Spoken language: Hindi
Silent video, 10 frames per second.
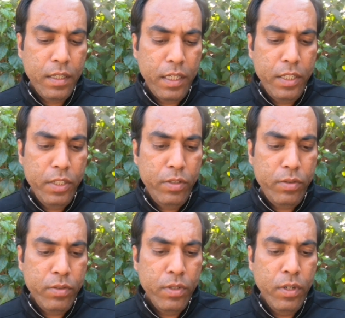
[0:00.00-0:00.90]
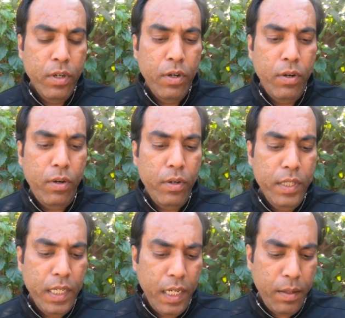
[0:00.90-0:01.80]
कंटिन्यू और
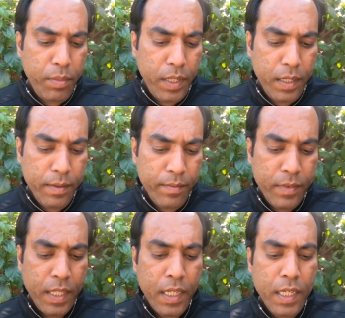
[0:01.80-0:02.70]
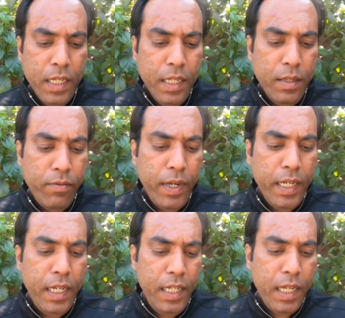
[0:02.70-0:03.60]
यहाँ पर
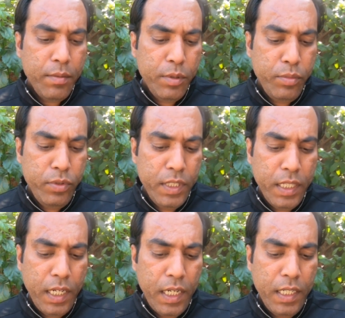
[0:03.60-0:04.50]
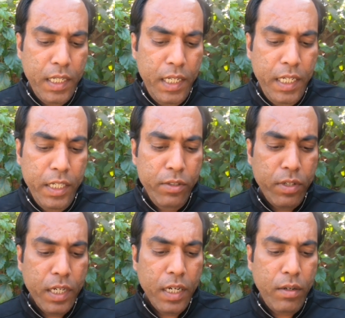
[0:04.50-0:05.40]
फाइनली आपसे पूछेगा डिलीट
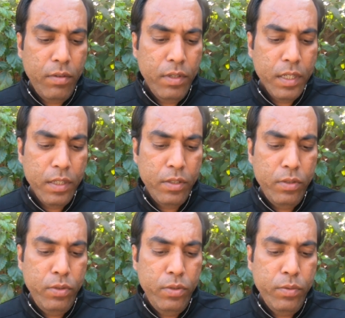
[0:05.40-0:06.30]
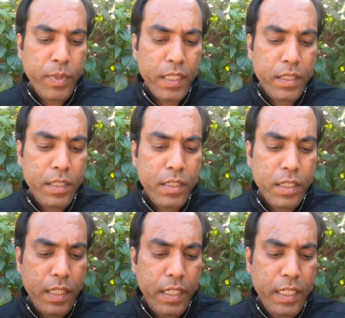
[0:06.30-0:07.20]
योर अकाउंट टू यू मैसेज
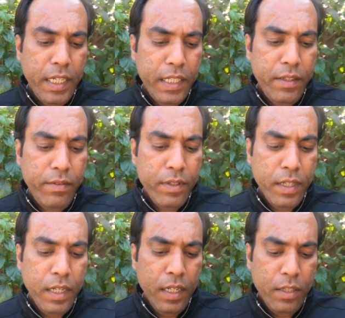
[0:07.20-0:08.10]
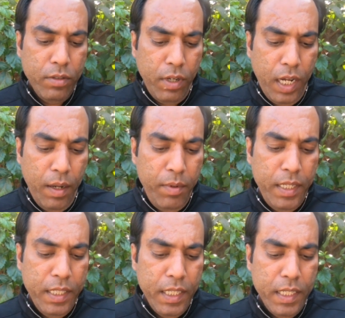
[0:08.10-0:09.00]
डीएक्टिव तो आप
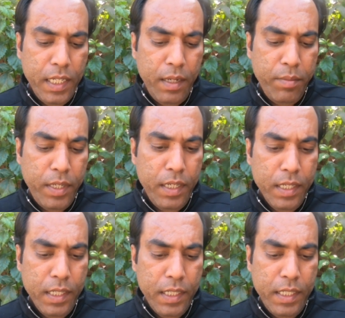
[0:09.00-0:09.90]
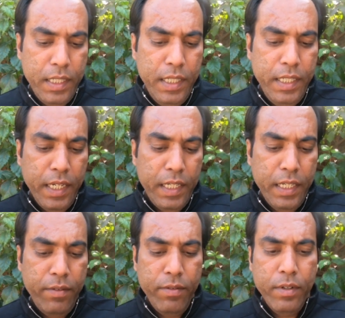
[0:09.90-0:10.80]
लिख देंगे यहाँ पर
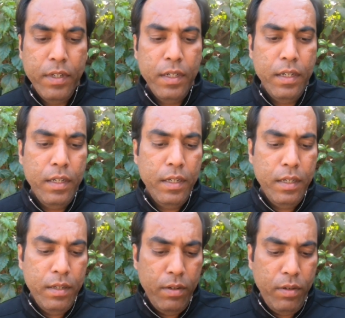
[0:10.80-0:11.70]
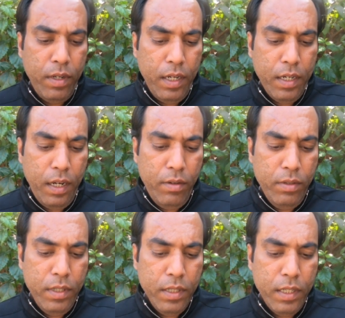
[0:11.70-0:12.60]
डीएक्टिव
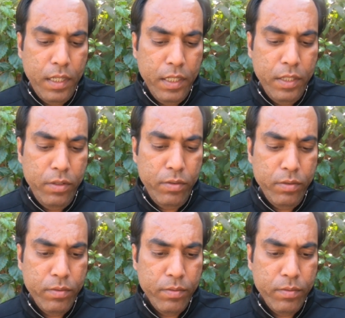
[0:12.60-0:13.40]
अकाउंट कंटिन्यू